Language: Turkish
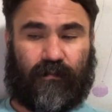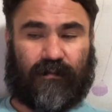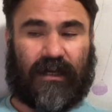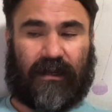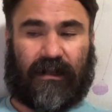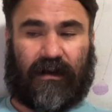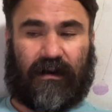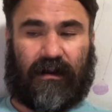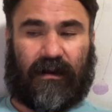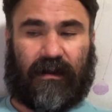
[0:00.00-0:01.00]
Sanki
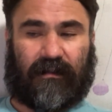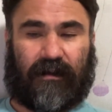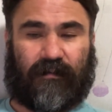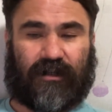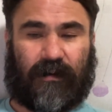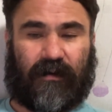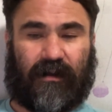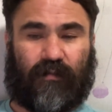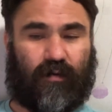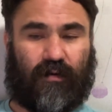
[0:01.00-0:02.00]
hala hayattaymış
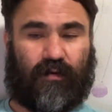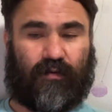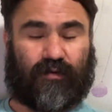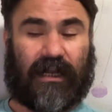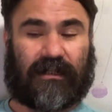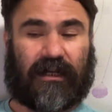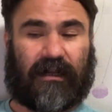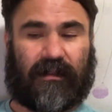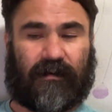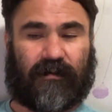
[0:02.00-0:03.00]
gibi bu ölüyü güzelce
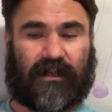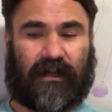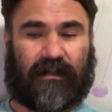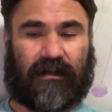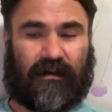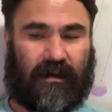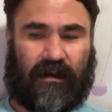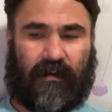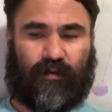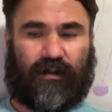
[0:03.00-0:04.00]
giyindirmişlerdi.
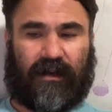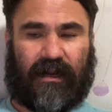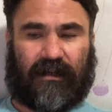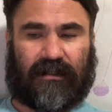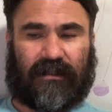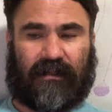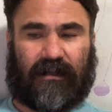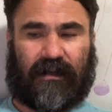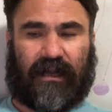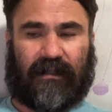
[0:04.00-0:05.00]
Bunların arkasından
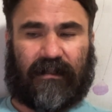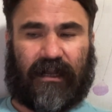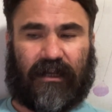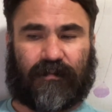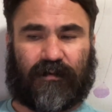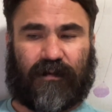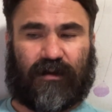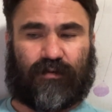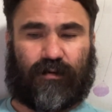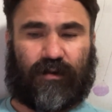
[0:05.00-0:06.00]
da kendinden geçmiş
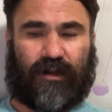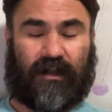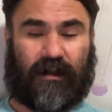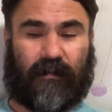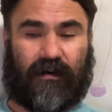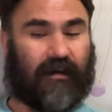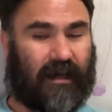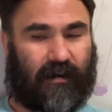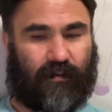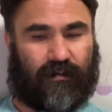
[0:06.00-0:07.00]
bir sürü din adamı
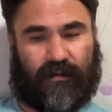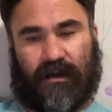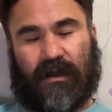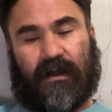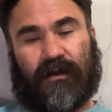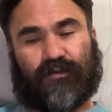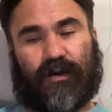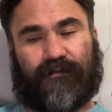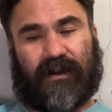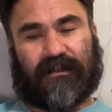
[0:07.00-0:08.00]
geliyordu.
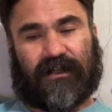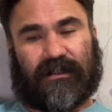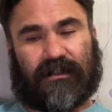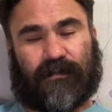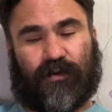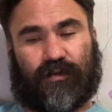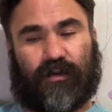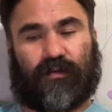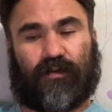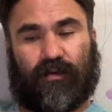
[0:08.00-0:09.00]
Sir Francis
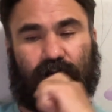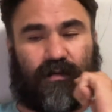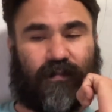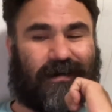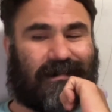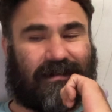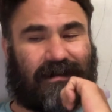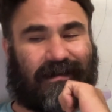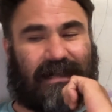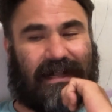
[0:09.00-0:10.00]
bütün gürültü
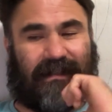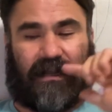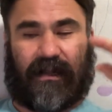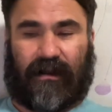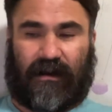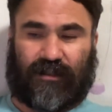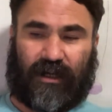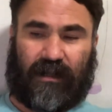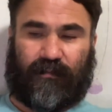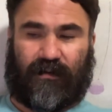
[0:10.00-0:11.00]
patırtının geldiği yere
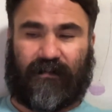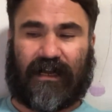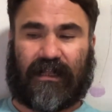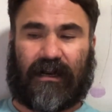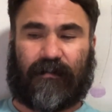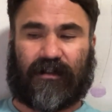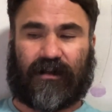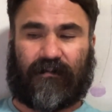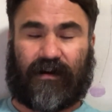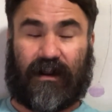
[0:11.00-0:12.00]
acayip ve kederli bir
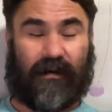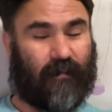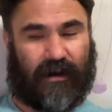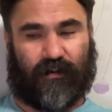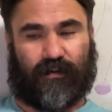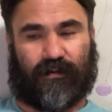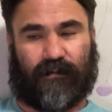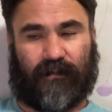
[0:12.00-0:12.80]
tavırla bakıyordu.